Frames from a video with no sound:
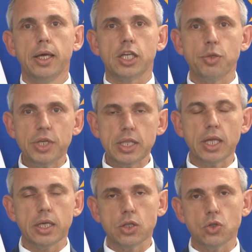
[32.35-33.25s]

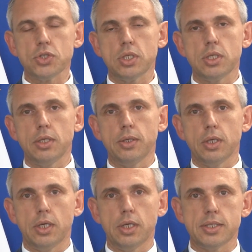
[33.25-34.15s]
gminne jednostki
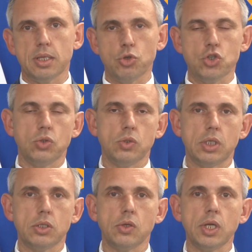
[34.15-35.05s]
e, samorządu
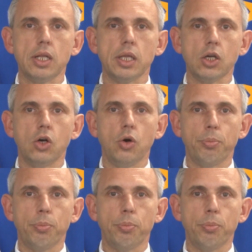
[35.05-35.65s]
terytorialnego,